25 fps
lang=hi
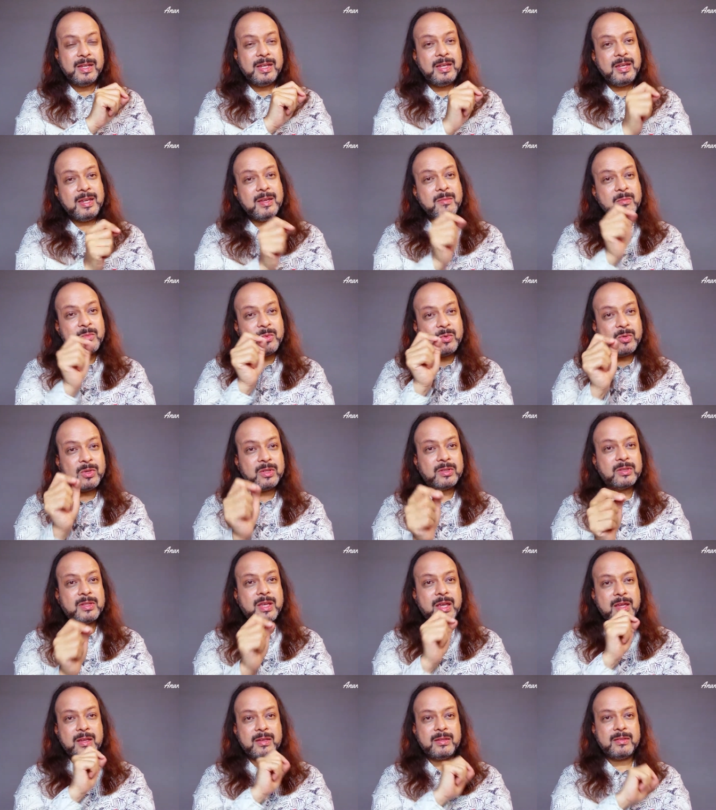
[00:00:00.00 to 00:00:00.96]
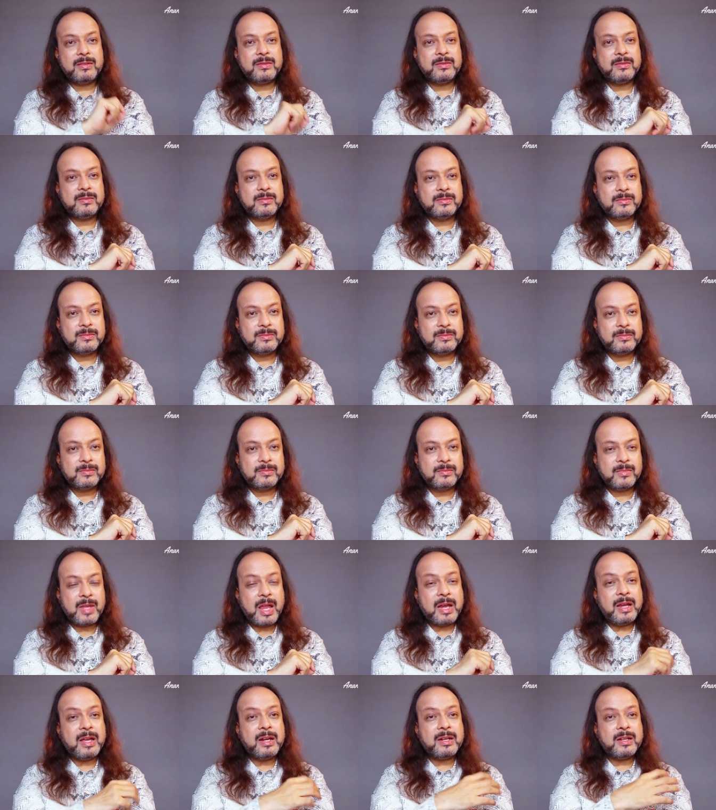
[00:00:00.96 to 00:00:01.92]
ही मोड़ता है
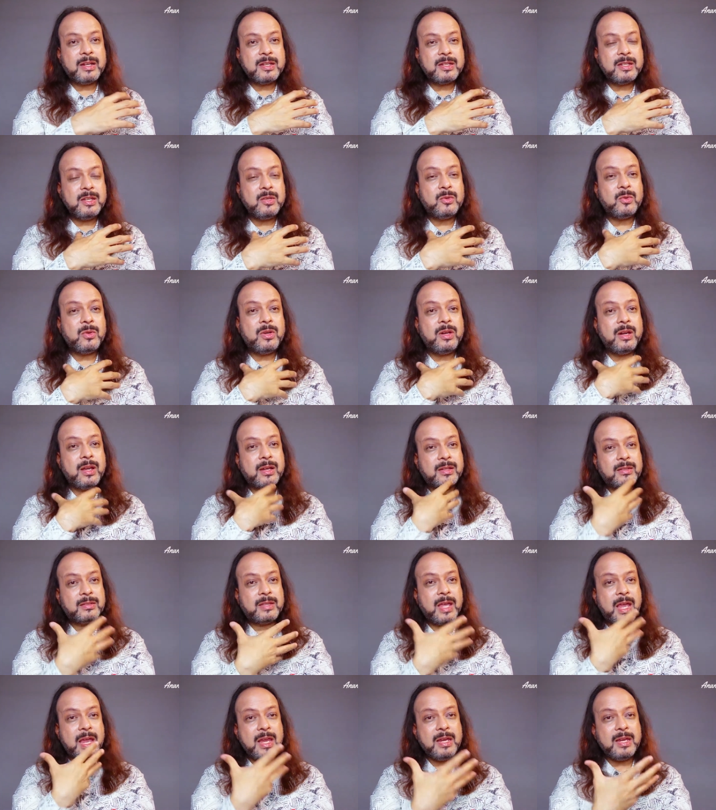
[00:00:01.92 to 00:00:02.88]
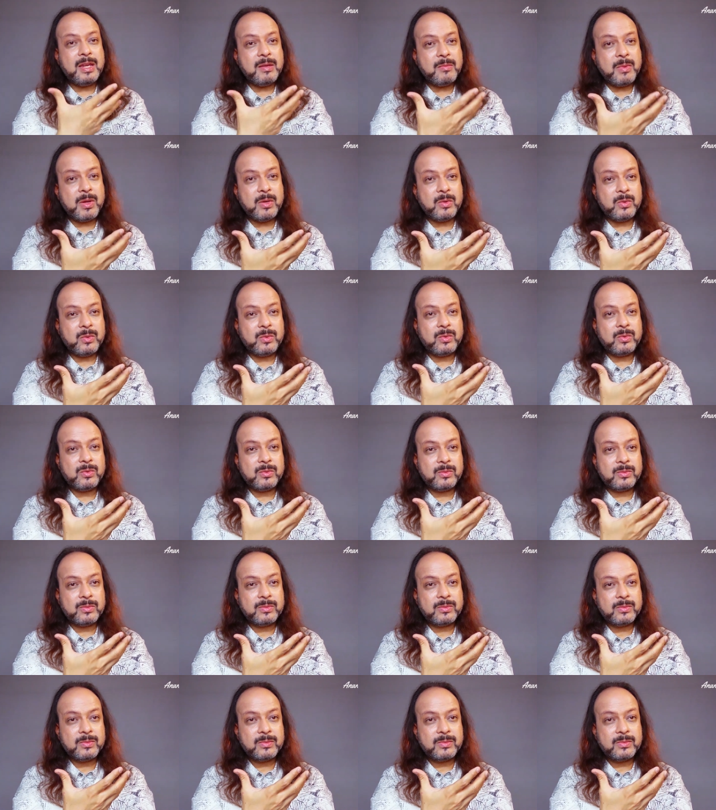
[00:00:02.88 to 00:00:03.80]
अगर किसी को लगता है कि मैं गुरु हूँ